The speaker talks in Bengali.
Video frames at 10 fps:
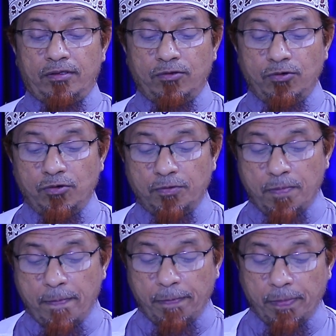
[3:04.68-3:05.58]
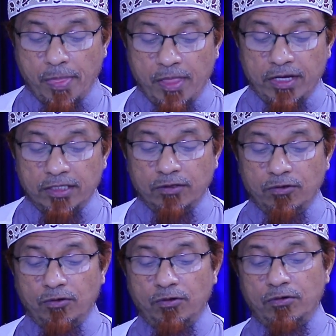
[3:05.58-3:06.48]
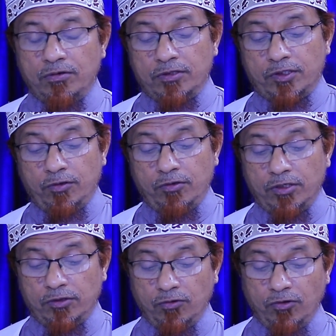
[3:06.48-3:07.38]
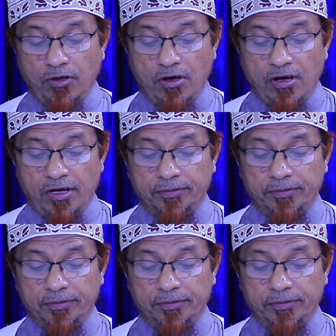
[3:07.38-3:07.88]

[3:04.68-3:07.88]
তো এটা হলো সন্ন্যতুল্লাহ